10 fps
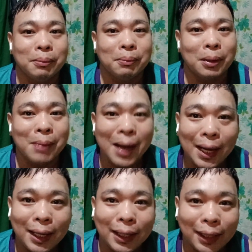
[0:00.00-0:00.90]

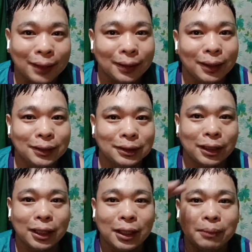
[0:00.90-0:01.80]
Bye-bye. Until next
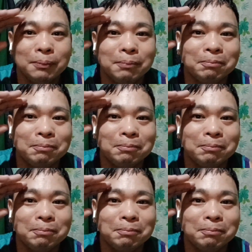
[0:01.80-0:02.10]
time.